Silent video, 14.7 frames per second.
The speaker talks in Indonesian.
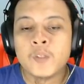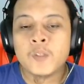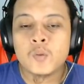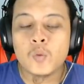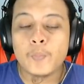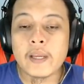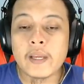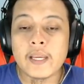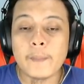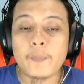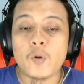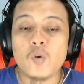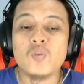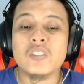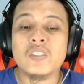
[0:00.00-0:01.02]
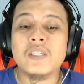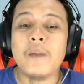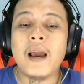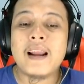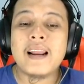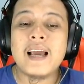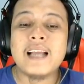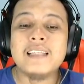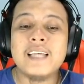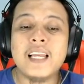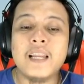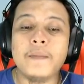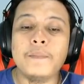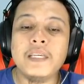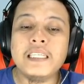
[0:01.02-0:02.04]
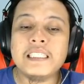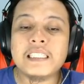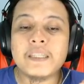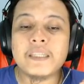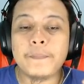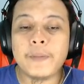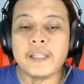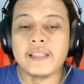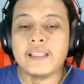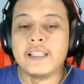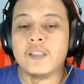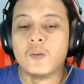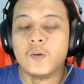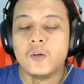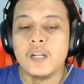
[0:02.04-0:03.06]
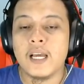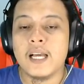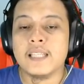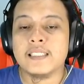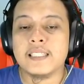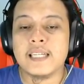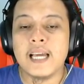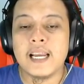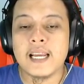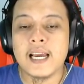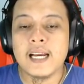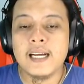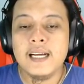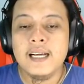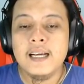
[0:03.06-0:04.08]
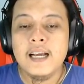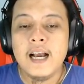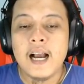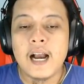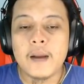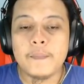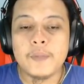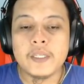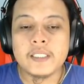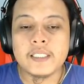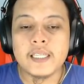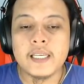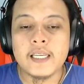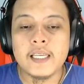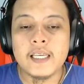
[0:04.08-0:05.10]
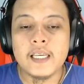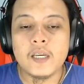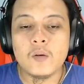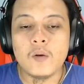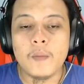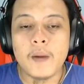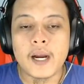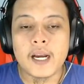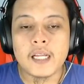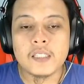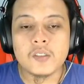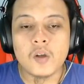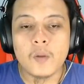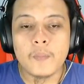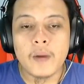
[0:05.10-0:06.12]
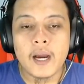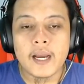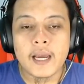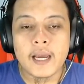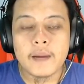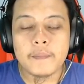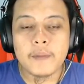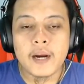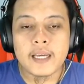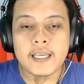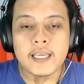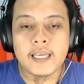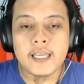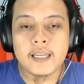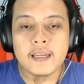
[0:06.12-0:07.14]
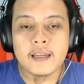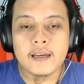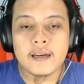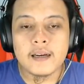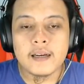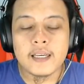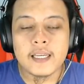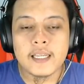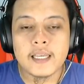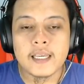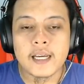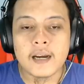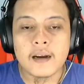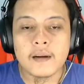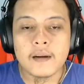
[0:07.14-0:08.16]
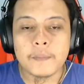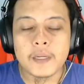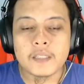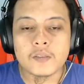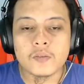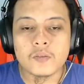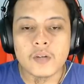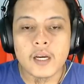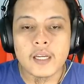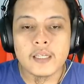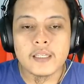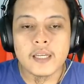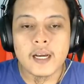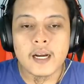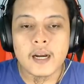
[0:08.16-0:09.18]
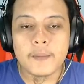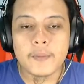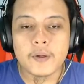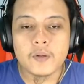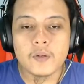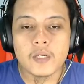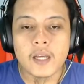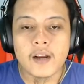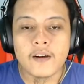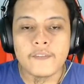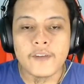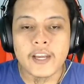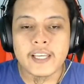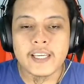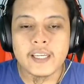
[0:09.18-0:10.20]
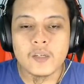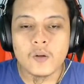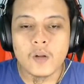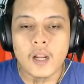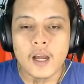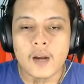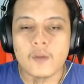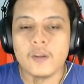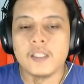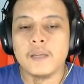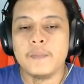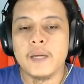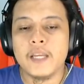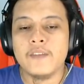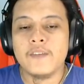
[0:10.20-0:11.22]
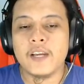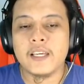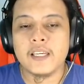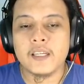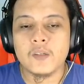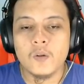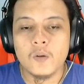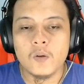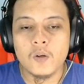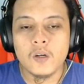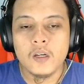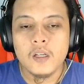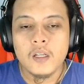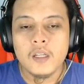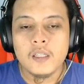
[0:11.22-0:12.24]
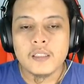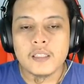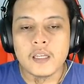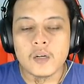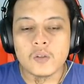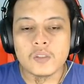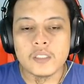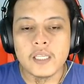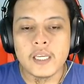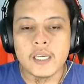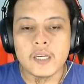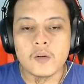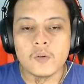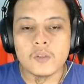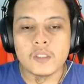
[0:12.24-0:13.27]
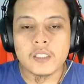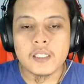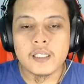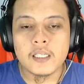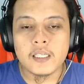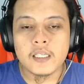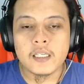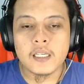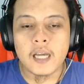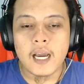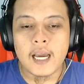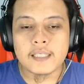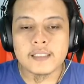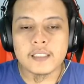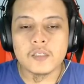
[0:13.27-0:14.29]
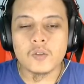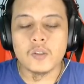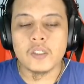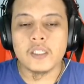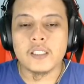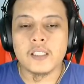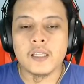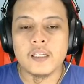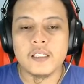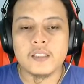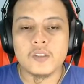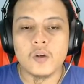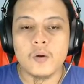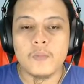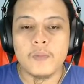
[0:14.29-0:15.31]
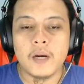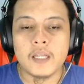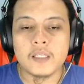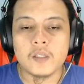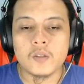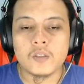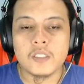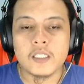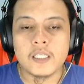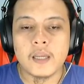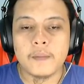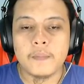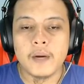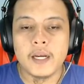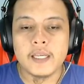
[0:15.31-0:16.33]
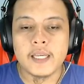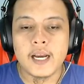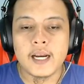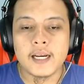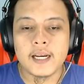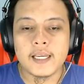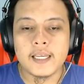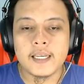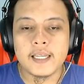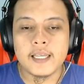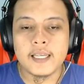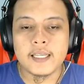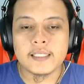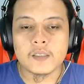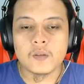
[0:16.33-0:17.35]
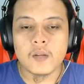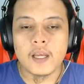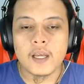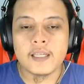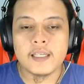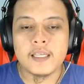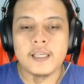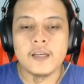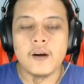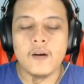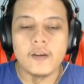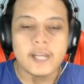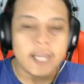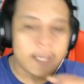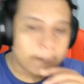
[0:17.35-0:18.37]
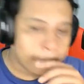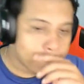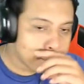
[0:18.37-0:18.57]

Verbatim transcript: Supaya produksi mananya lebih cepet gitu. Nah, sekarang Abis ini gue bakal nyoba nambahin uh, ini yang pasukan yang apa dulu ya Viking dulu lah. Gue tambahin Viking dulu. Terus diikuti Archer cuy. Kita coba terus ditambah yang ini satu lagi. Oke. Okay.